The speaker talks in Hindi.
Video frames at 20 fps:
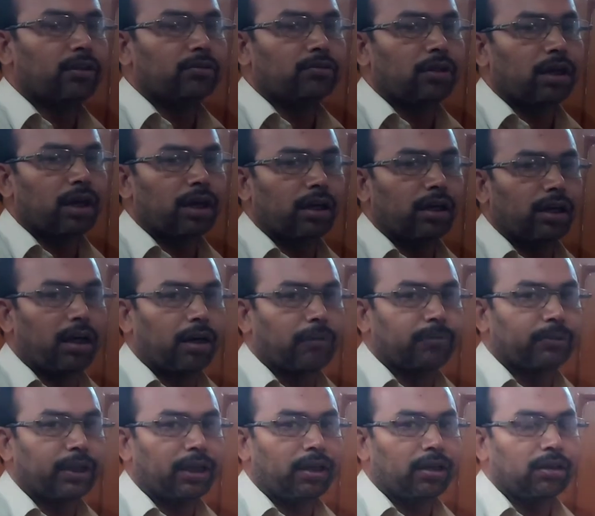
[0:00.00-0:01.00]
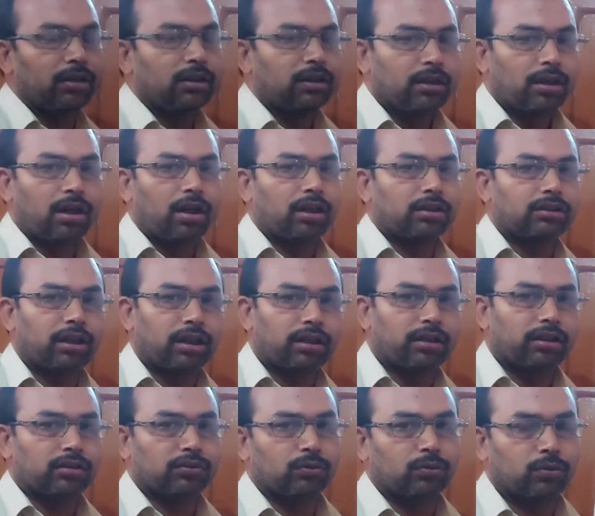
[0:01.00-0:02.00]
हुआ है आपके
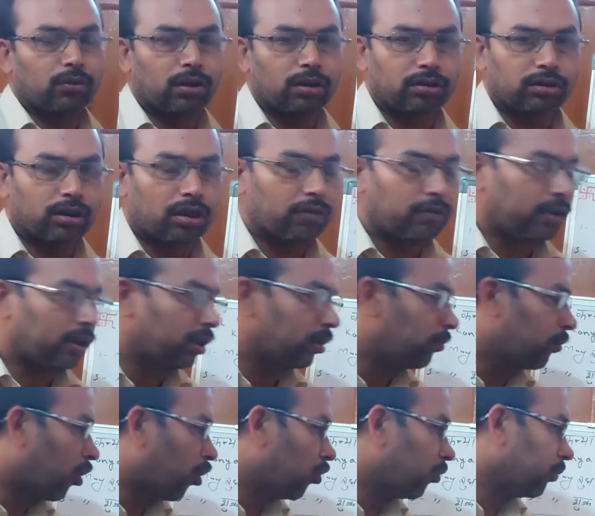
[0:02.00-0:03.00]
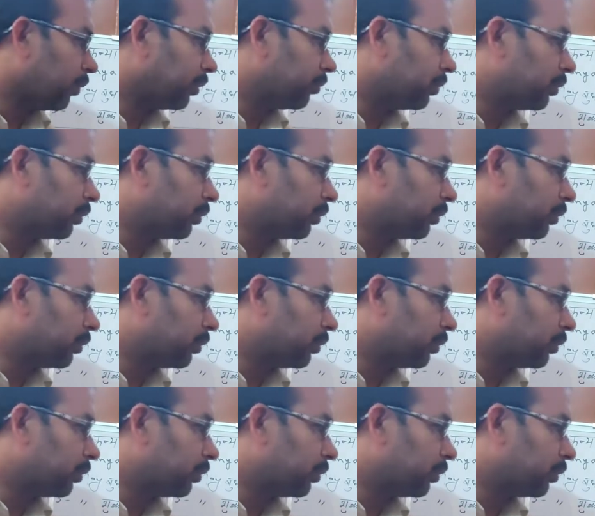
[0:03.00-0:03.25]
अचानक दुर्घटना वाले भाव में